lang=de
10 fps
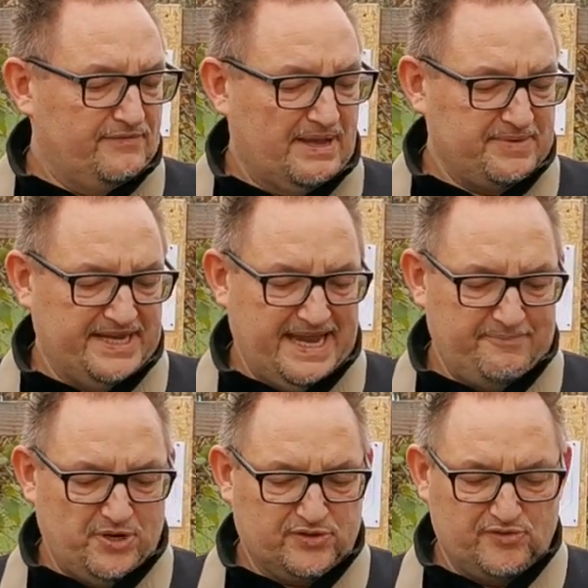Wir haben hier ein
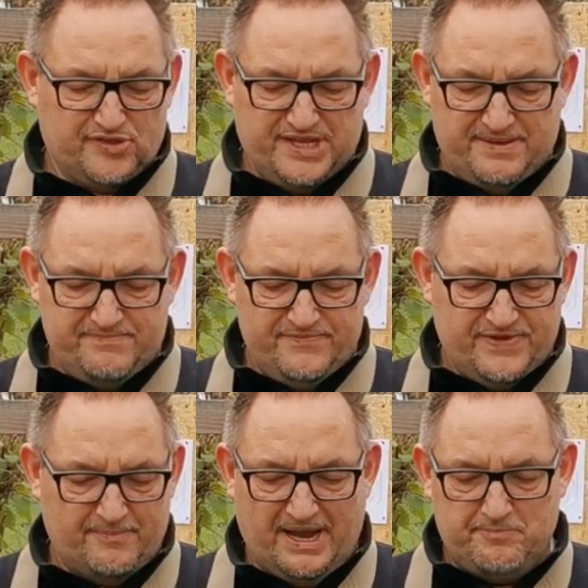M-Lock-System,
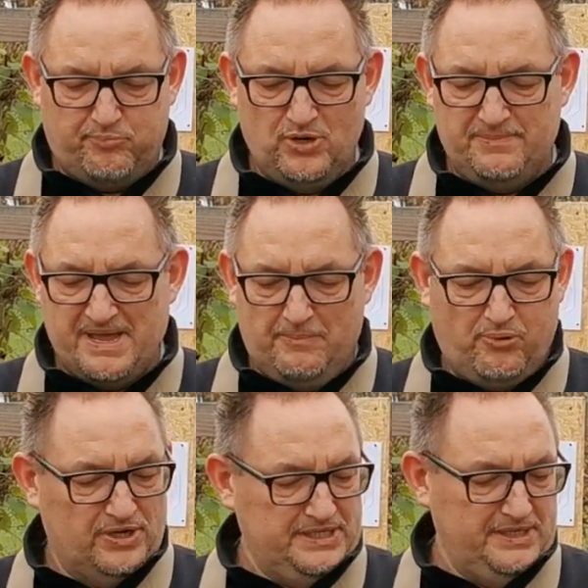wir haben ein
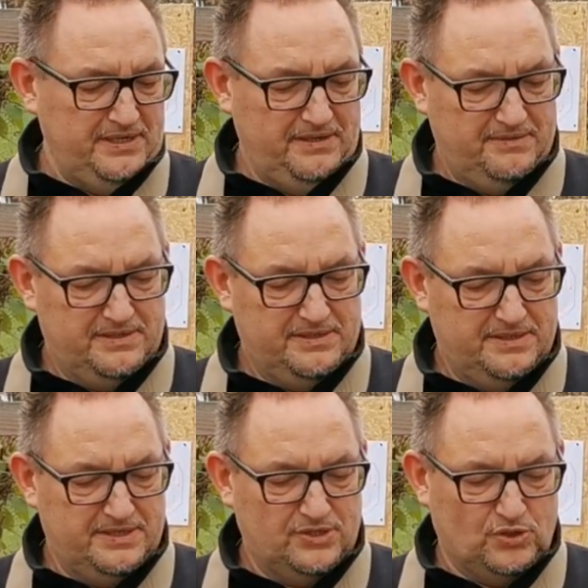Polymer-Body,
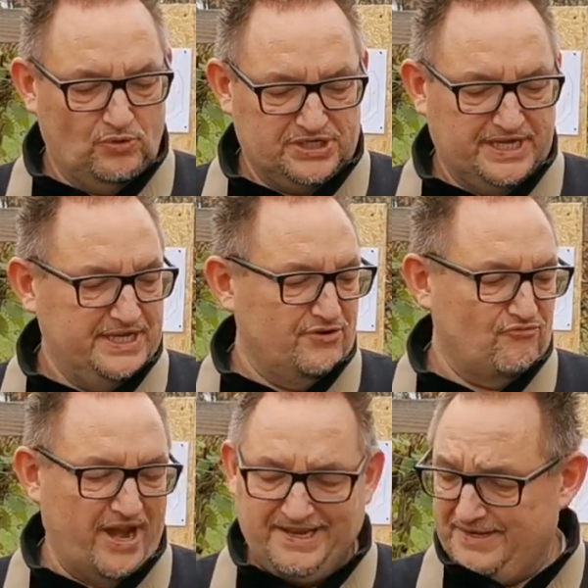eine durchgehende
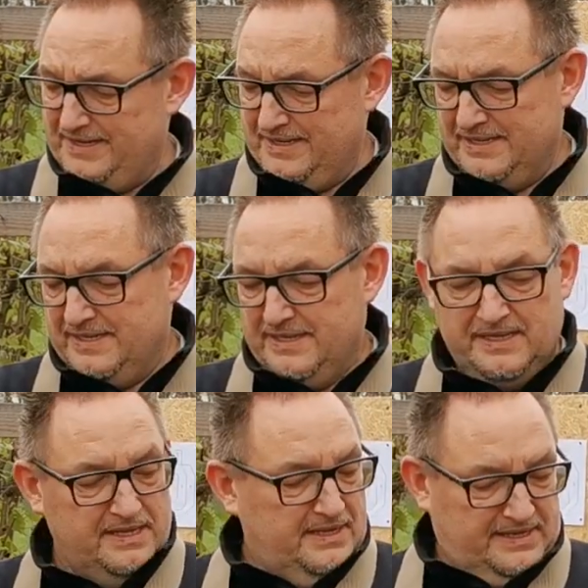Rail.
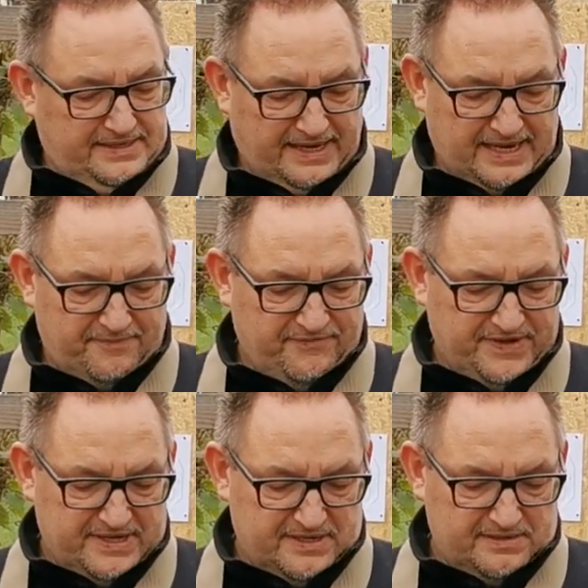Dann haben
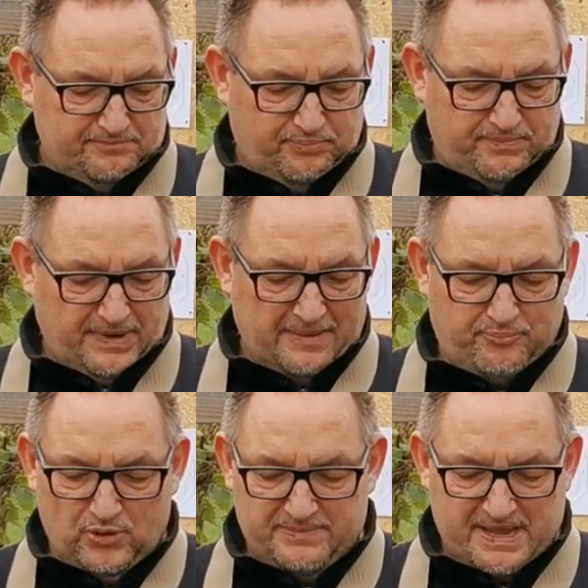wir ein
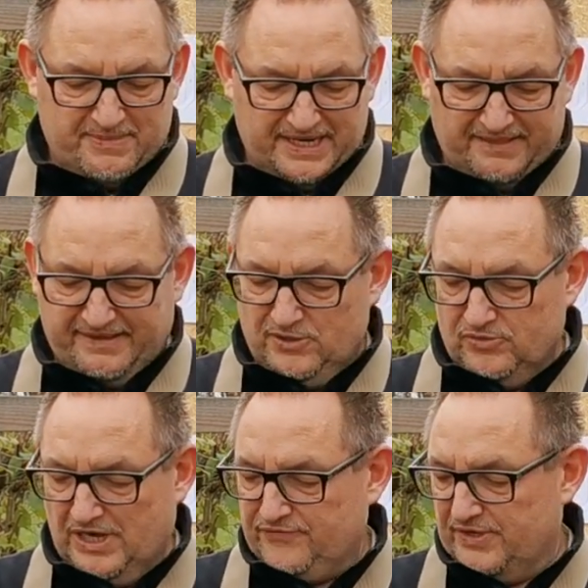Polymer-Magazin
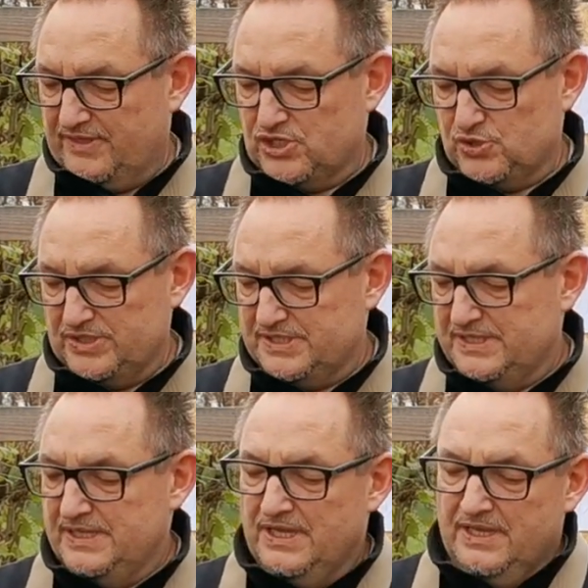140
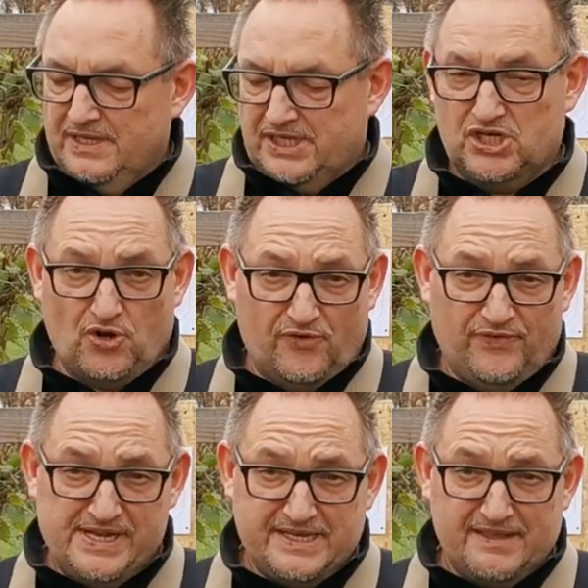Schuss. Der Stock
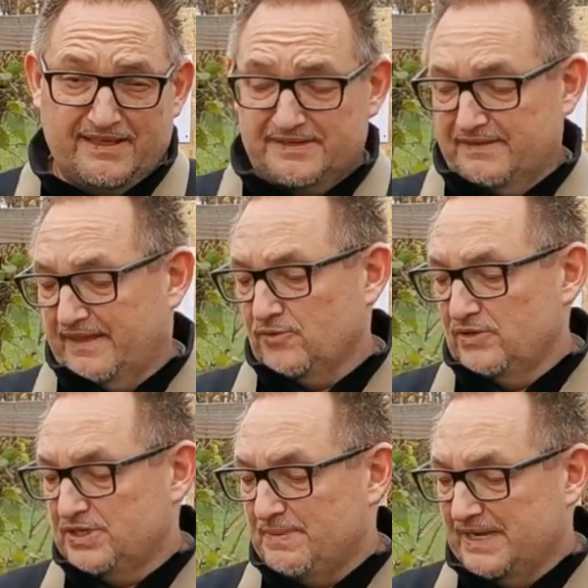fehlt jetzt, hat ja seinen
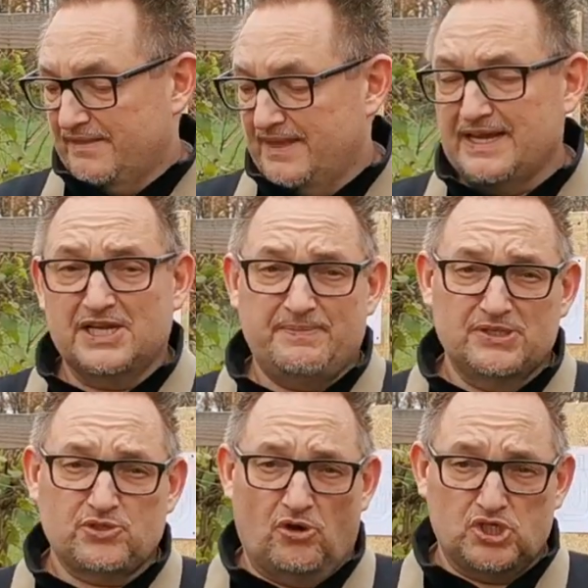Grund. Ich mache jetzt hier gleich mal
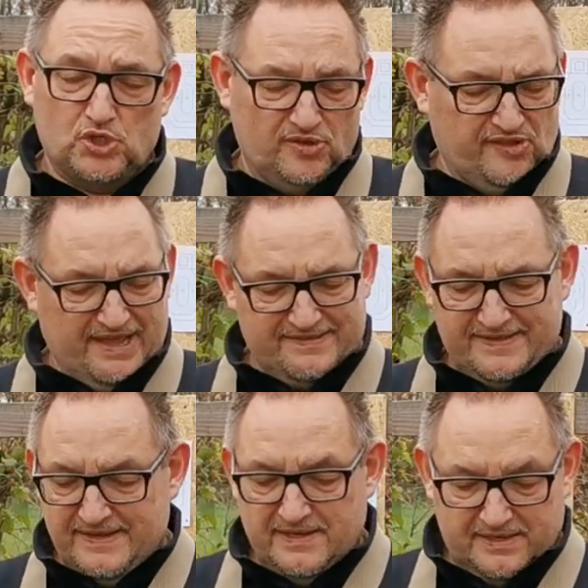einen Trockenschusstest.
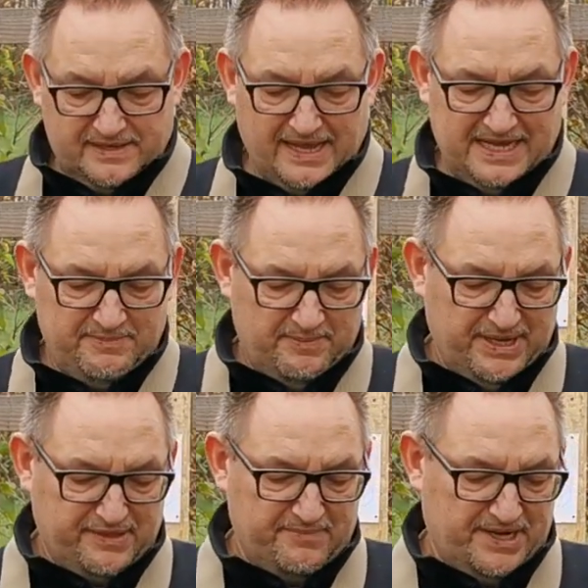Keine
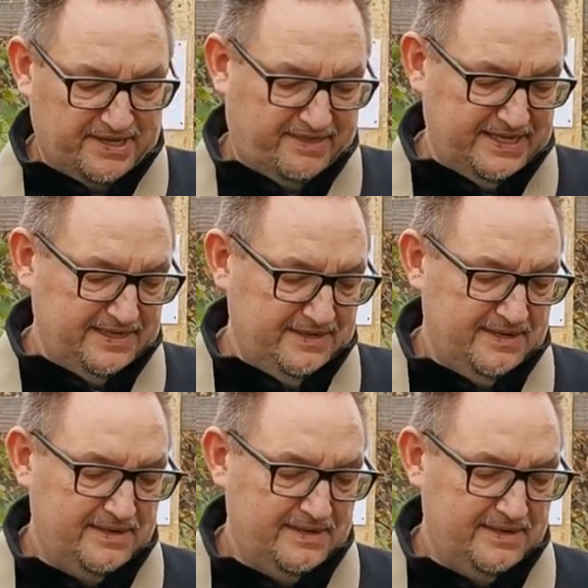BBs im Magazin.